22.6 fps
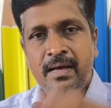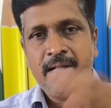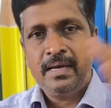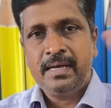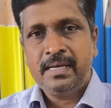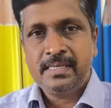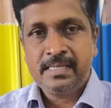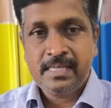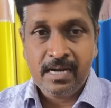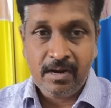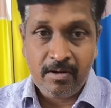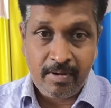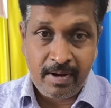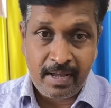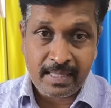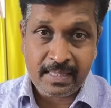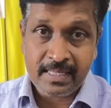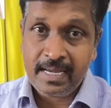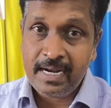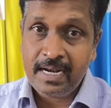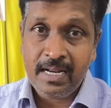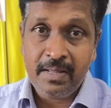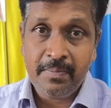இஸ்ரேலுடைய
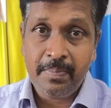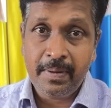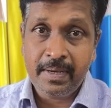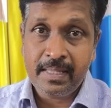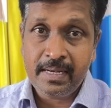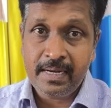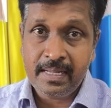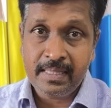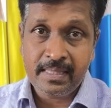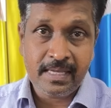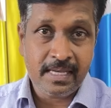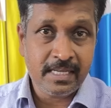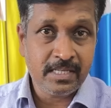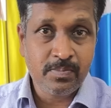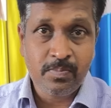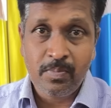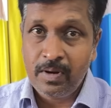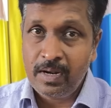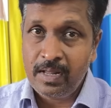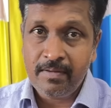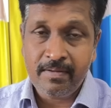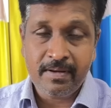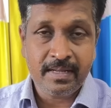அந்த எல்லை பகுதியில் நேற்று
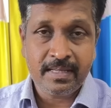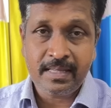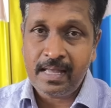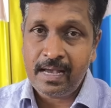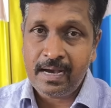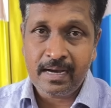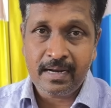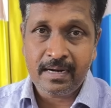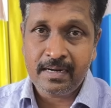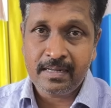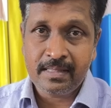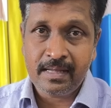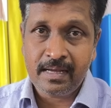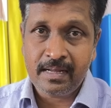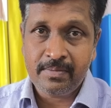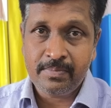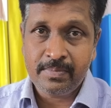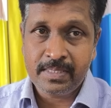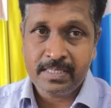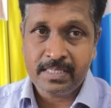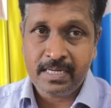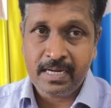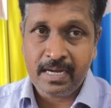எஸ்புல்லா வேறு தாக்கம் நடத்த
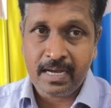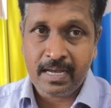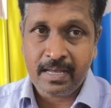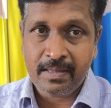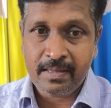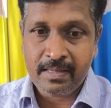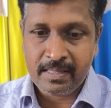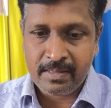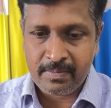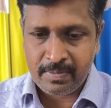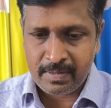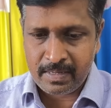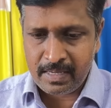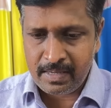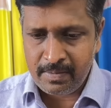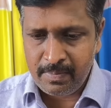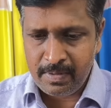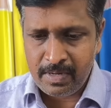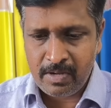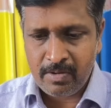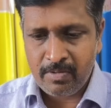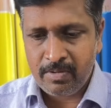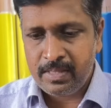ஆரம்பிச்சிட்டாங்க இந்த
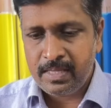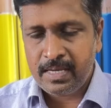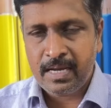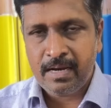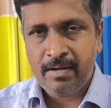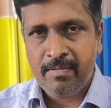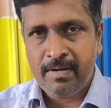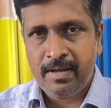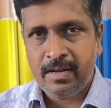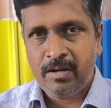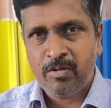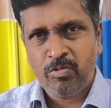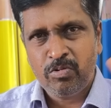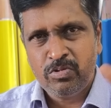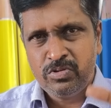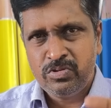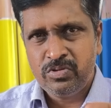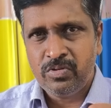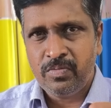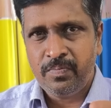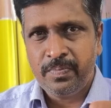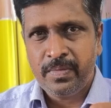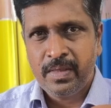பக்கம் ஒதுக்கில் வேறு
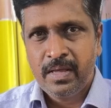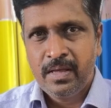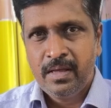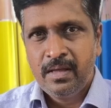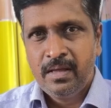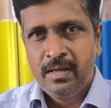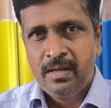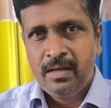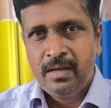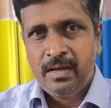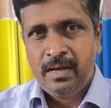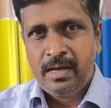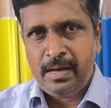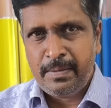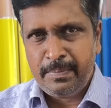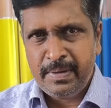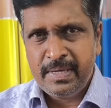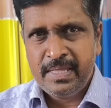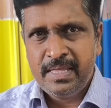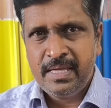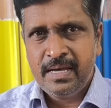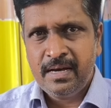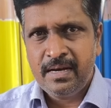கொஞ்சம்
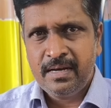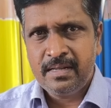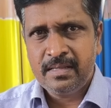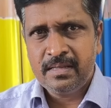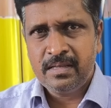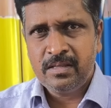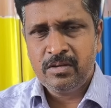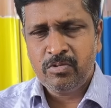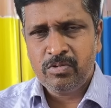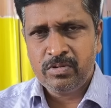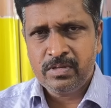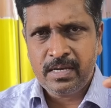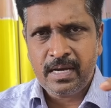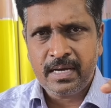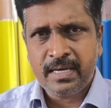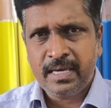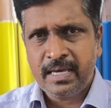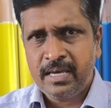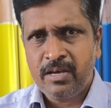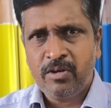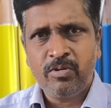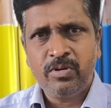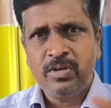அமைதியாக இருந்தது கொஞ்சம்
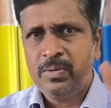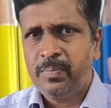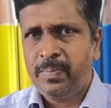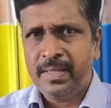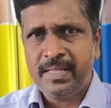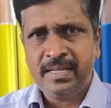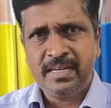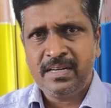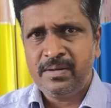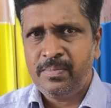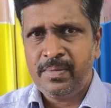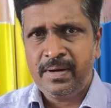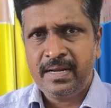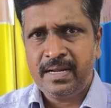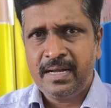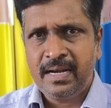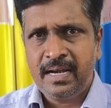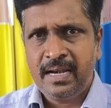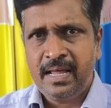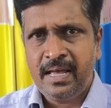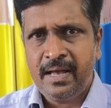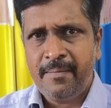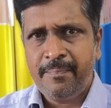அங்கேயும் கொஞ்சம் பதற்றமாக இருக்குது
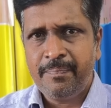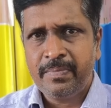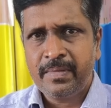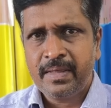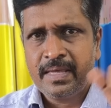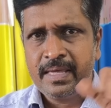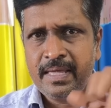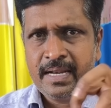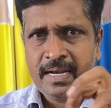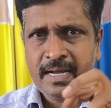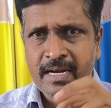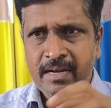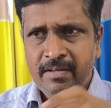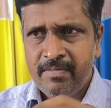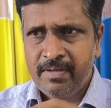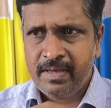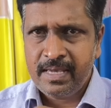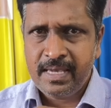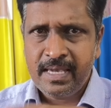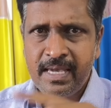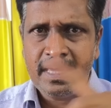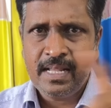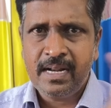இல்லையா ஏற்கனவே
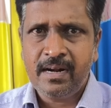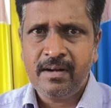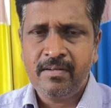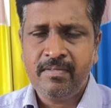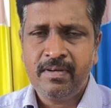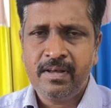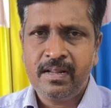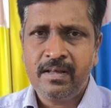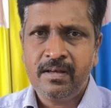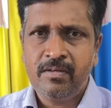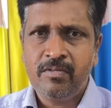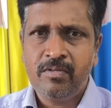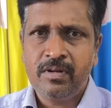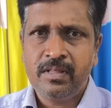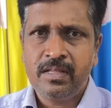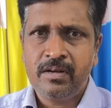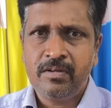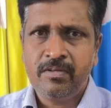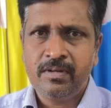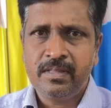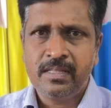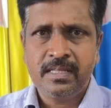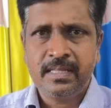ஈரான் வேறு ஒரு
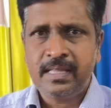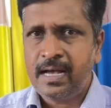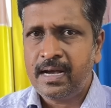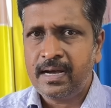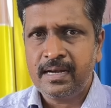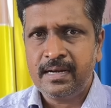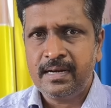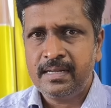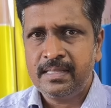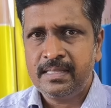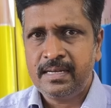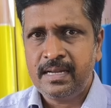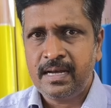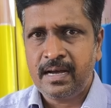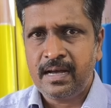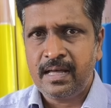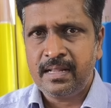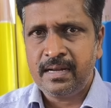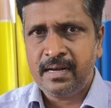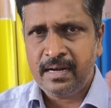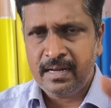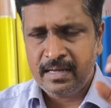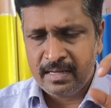தடவை வந்து தாக்கல் நடத்திட்டாங்க
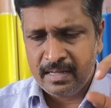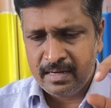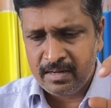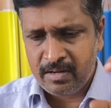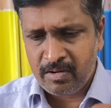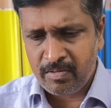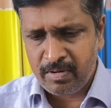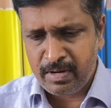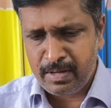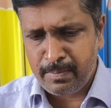அதனால் அங்கே இருக்கக்கூடிய